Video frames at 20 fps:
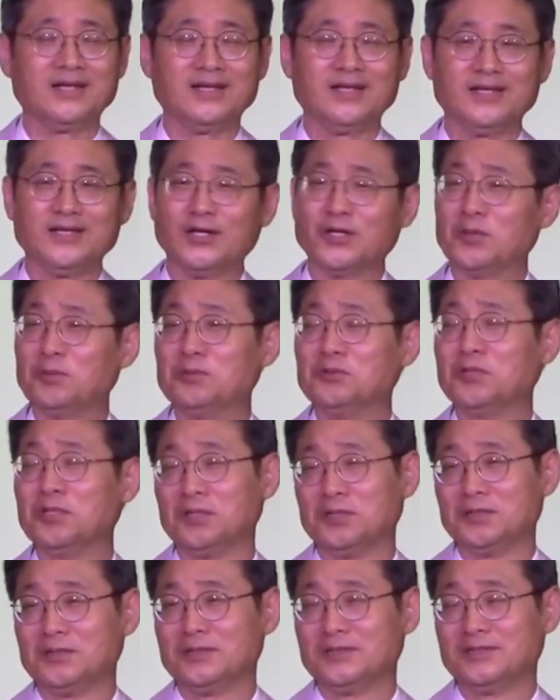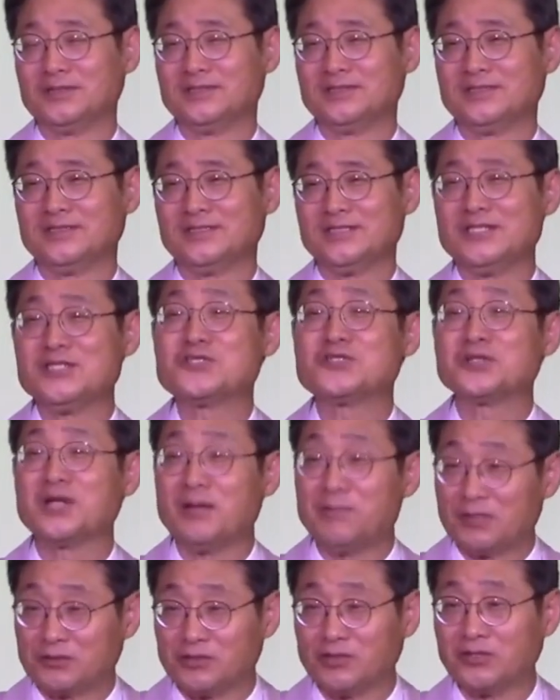여러분들 이스라엘
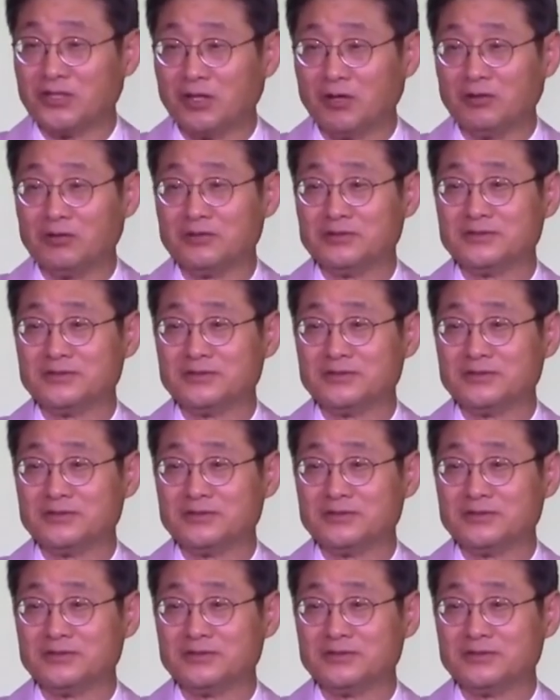백성이요